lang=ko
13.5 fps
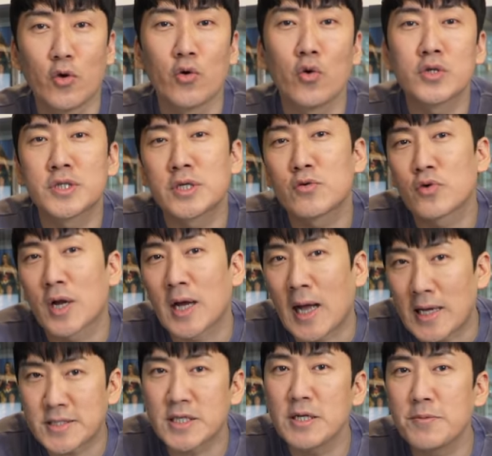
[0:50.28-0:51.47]
요 친구랑
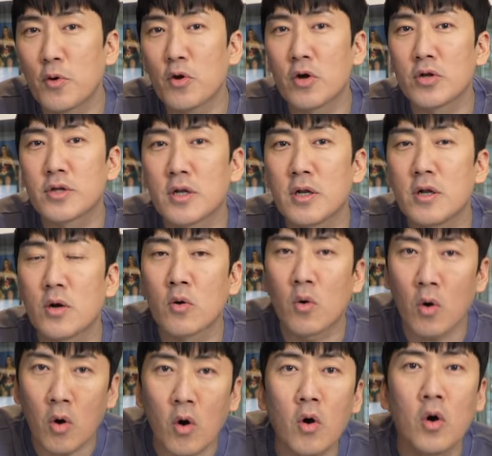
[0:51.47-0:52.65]
같이
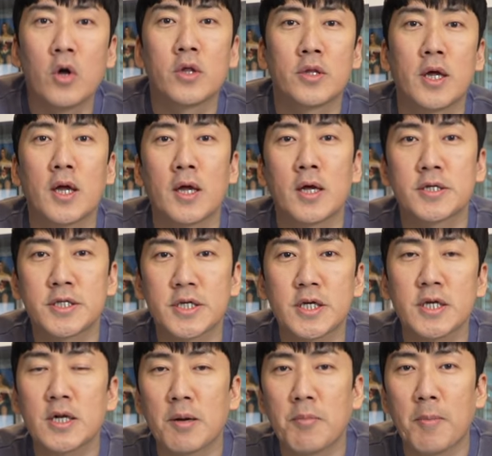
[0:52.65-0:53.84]
보여드리려고 네,
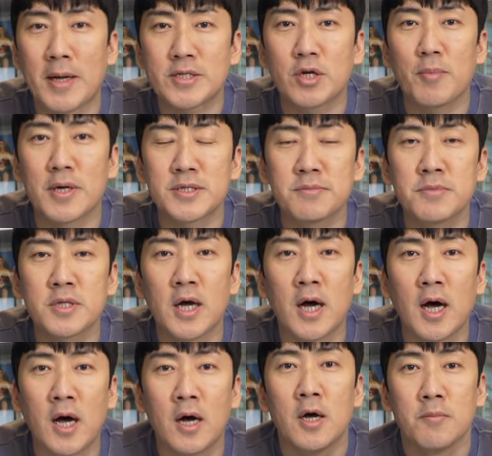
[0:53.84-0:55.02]
시기를 한번
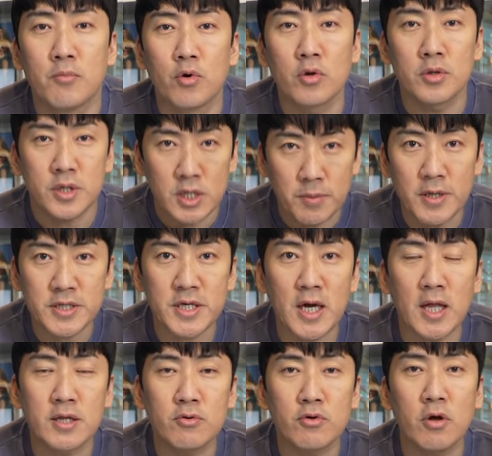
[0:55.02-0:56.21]
맞춰봤습니다. 물론 이번 시간
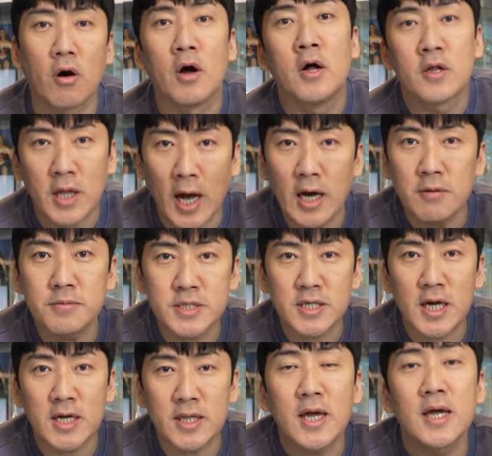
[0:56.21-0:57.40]
아니고요. 다음
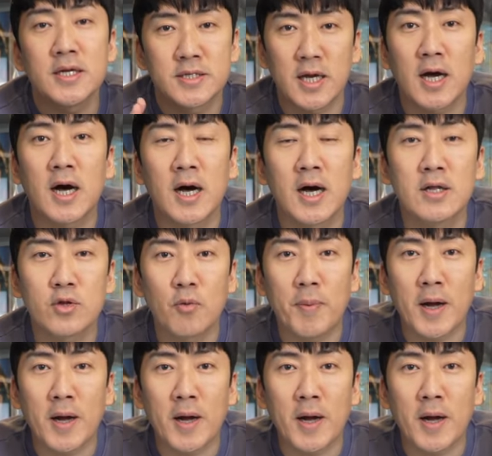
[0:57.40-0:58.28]
시간에 제가 또